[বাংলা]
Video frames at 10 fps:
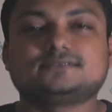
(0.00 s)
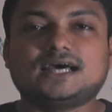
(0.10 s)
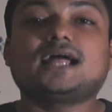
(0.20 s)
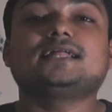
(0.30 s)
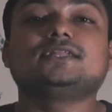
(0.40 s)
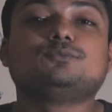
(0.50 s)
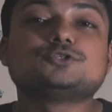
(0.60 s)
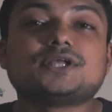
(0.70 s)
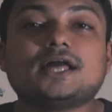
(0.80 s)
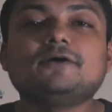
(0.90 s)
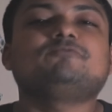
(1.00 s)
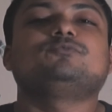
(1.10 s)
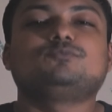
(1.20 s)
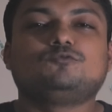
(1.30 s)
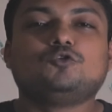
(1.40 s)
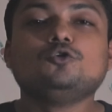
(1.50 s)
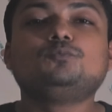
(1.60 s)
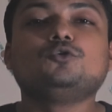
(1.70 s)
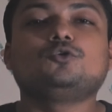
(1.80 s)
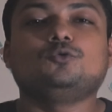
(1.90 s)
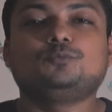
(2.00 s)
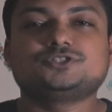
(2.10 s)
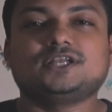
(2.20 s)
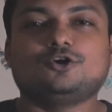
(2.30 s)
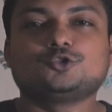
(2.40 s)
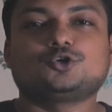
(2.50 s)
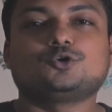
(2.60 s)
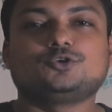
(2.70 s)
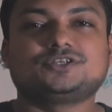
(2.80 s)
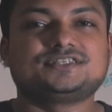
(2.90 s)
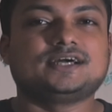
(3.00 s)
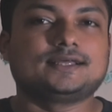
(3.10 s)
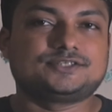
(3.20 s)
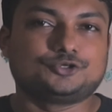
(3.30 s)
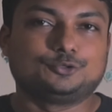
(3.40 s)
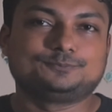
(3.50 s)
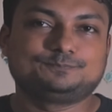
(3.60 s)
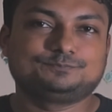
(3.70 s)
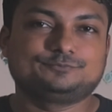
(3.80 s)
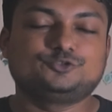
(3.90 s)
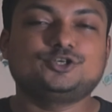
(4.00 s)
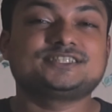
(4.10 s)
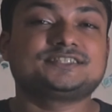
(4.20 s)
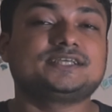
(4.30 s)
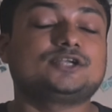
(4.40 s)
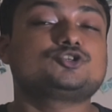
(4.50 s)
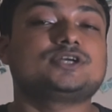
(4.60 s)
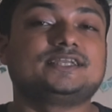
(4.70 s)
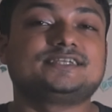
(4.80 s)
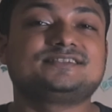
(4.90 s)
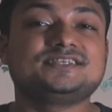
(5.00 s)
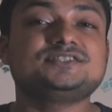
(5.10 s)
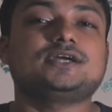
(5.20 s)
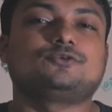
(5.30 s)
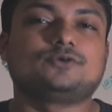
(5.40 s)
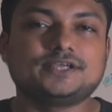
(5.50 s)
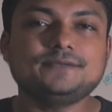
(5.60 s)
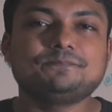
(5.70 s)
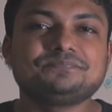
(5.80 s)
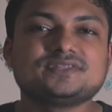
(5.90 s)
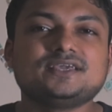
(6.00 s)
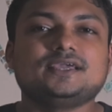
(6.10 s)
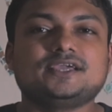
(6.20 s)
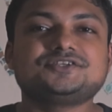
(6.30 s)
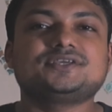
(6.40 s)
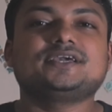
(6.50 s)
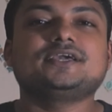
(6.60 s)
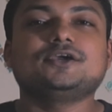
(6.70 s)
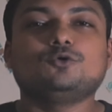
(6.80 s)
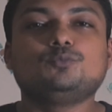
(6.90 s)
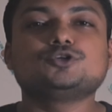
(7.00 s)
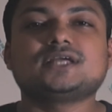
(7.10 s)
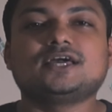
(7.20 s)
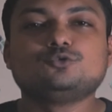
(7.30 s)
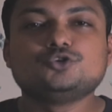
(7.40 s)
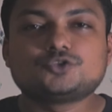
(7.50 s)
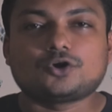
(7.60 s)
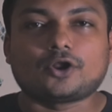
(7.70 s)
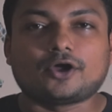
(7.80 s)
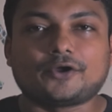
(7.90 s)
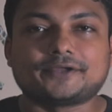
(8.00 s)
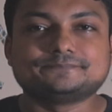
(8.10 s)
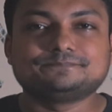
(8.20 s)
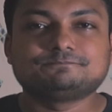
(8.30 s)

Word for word: তারাকান্দা উপজেলা ফুলপুর উপজেলার অন্তর্গত একটি থানা ছিল দুই সালের তিন জানুয়ারি এটিকে উপজেলায় উন্নীত করা হয়